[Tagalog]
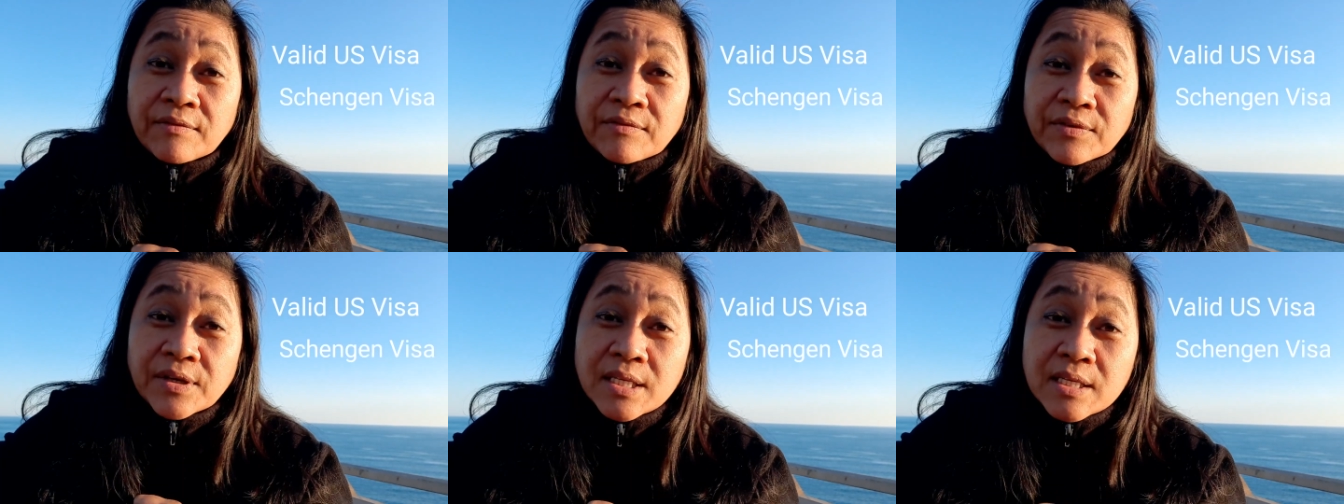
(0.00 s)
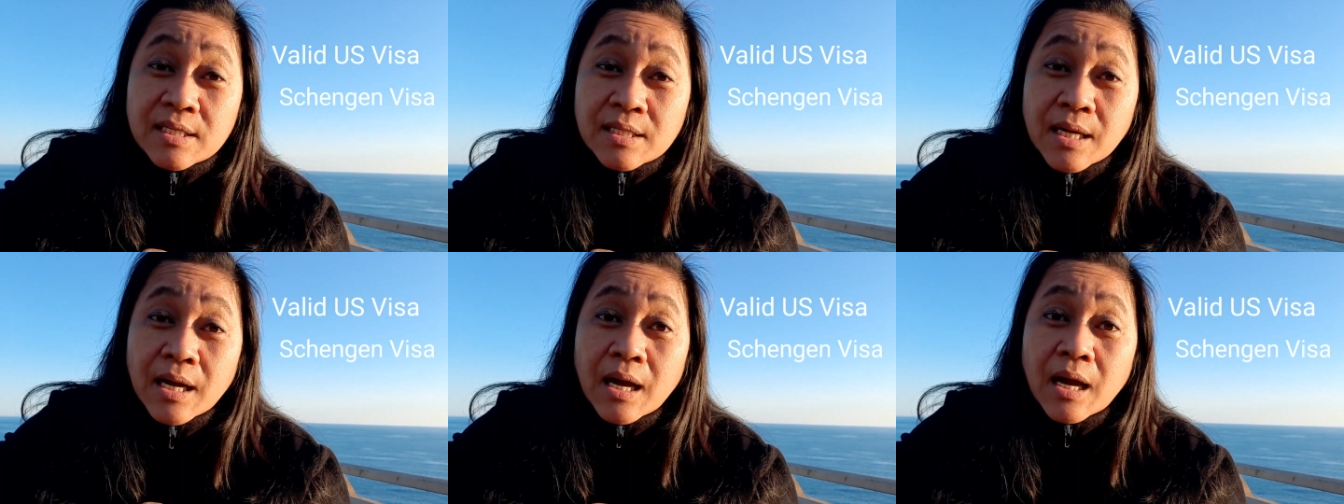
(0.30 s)

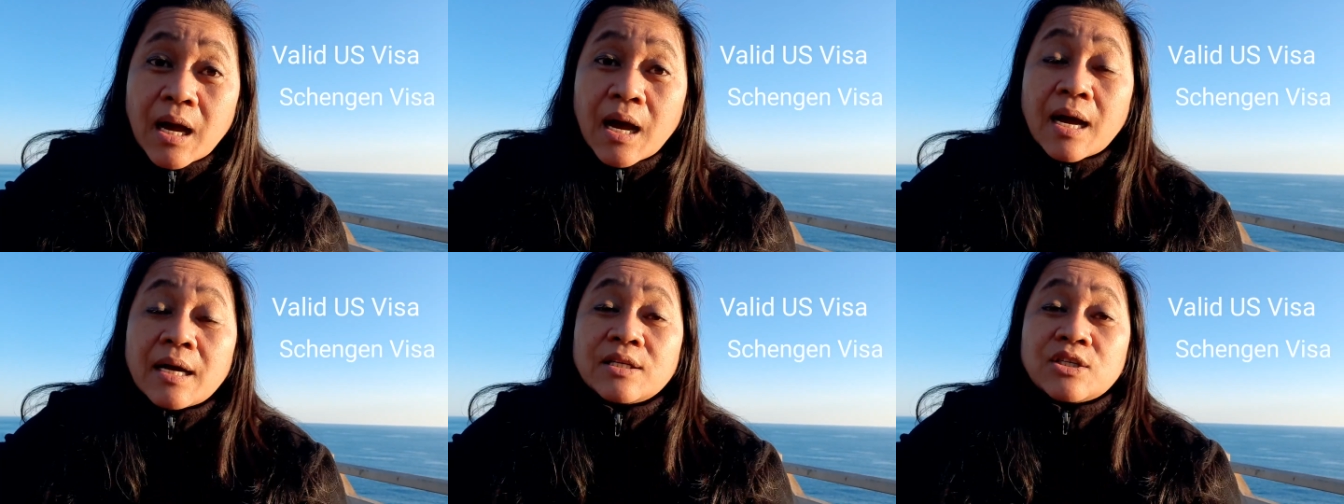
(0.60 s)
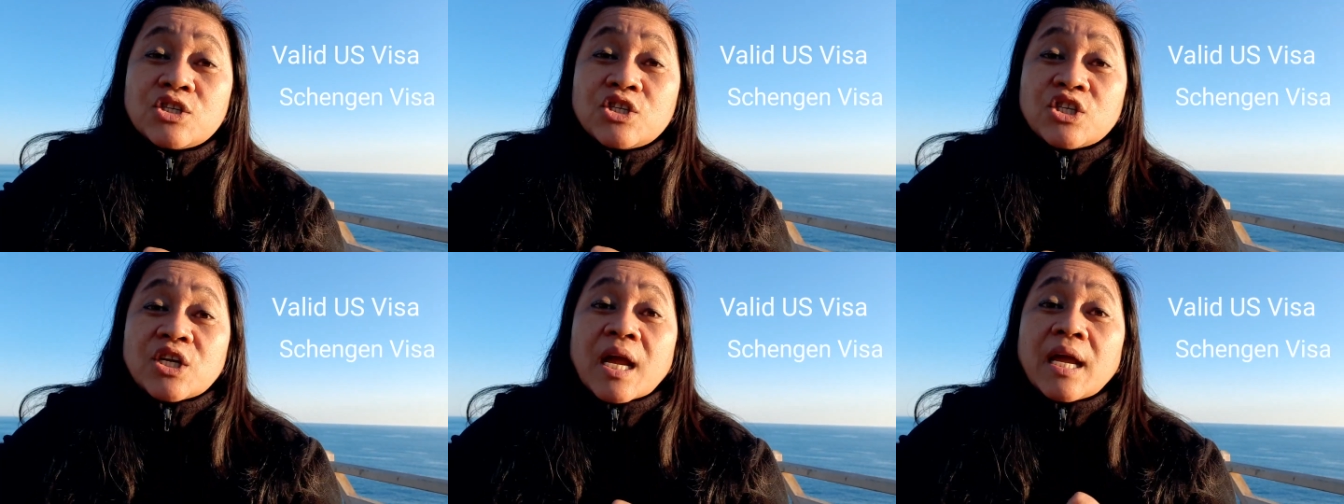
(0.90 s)
visa at
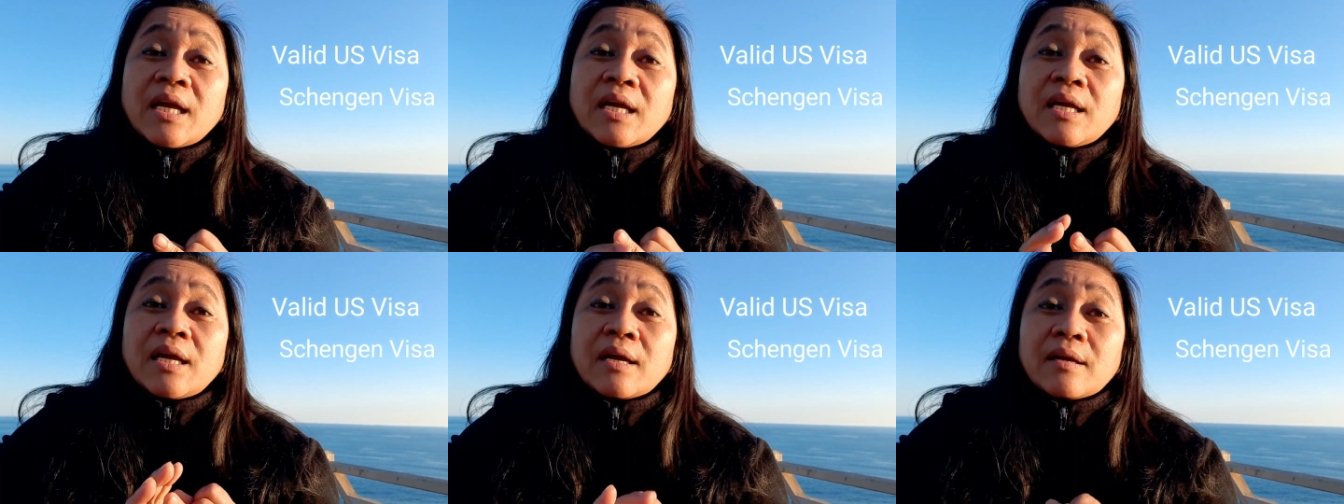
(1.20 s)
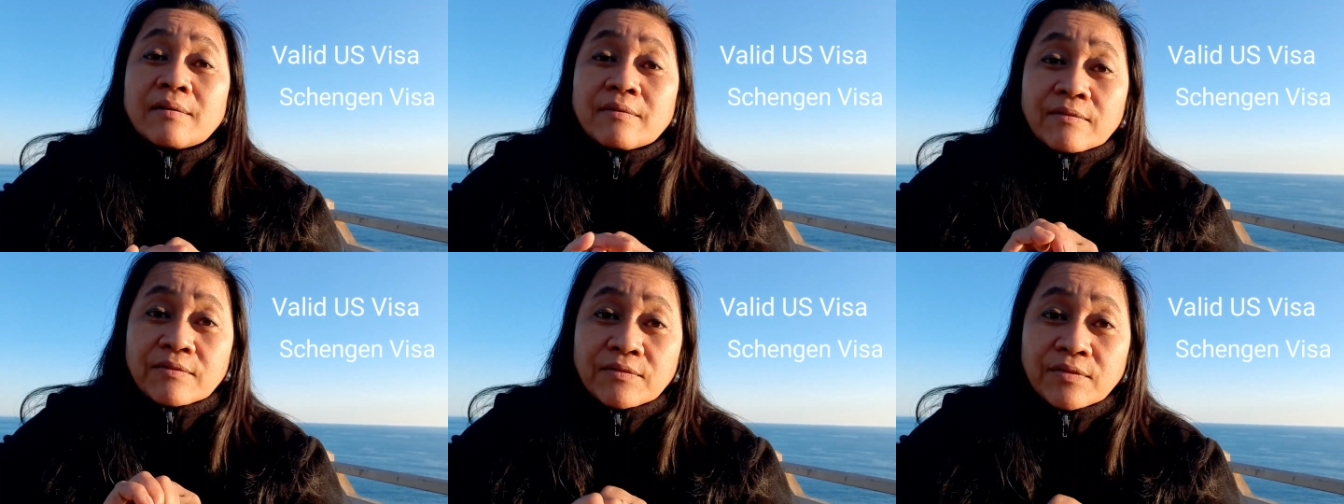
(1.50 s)

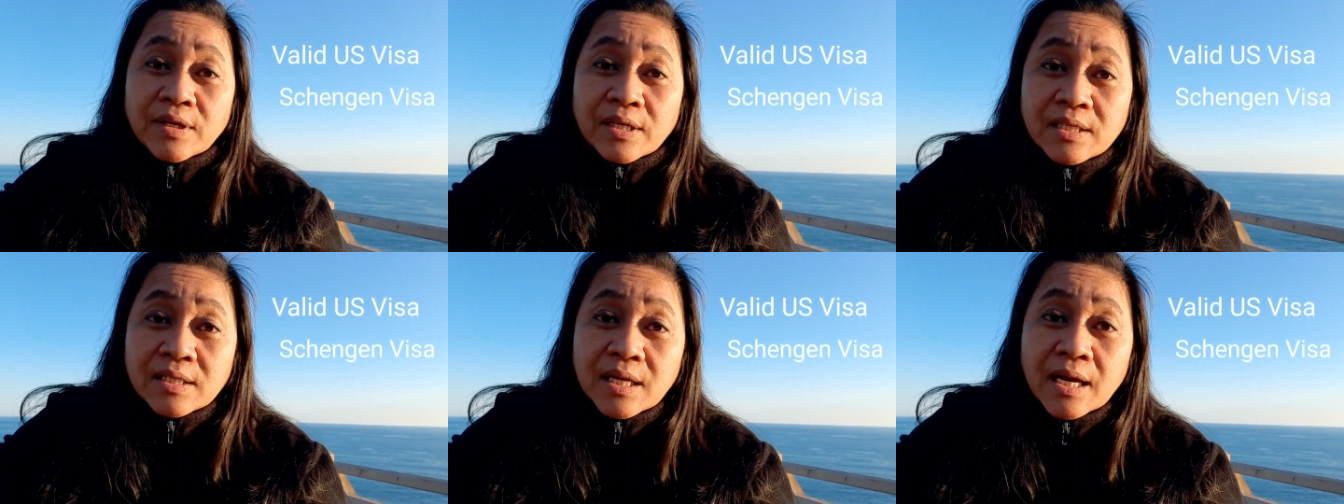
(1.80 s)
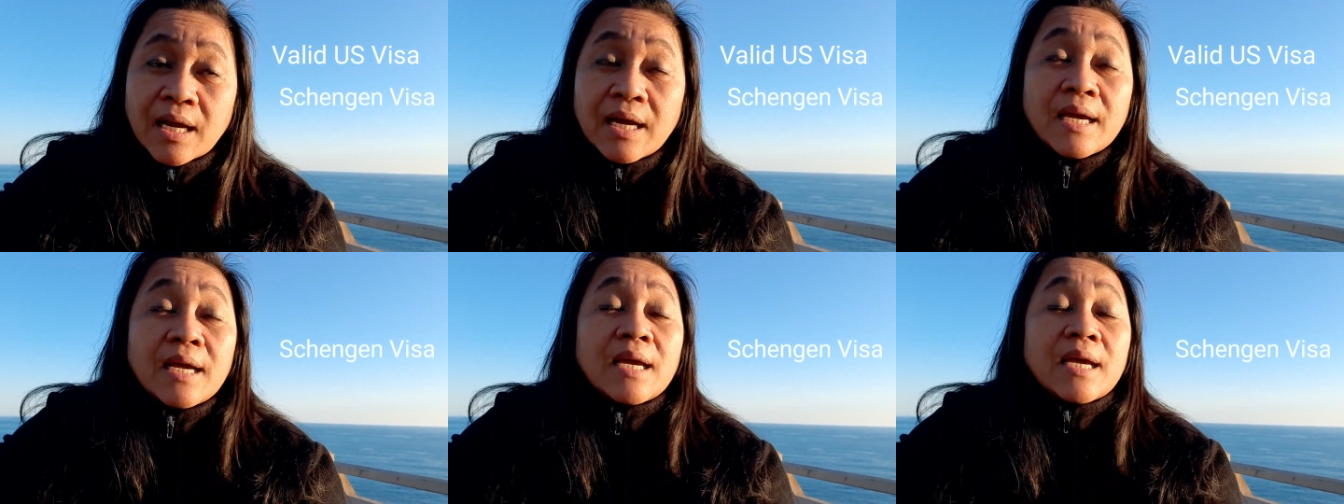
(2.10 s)
Schengen
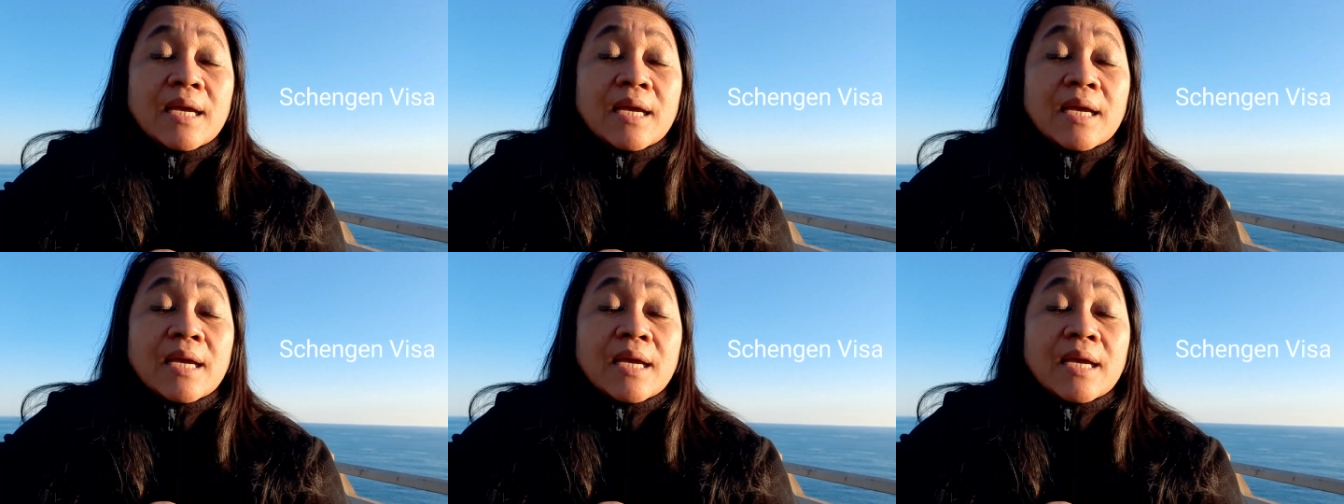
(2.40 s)
visa,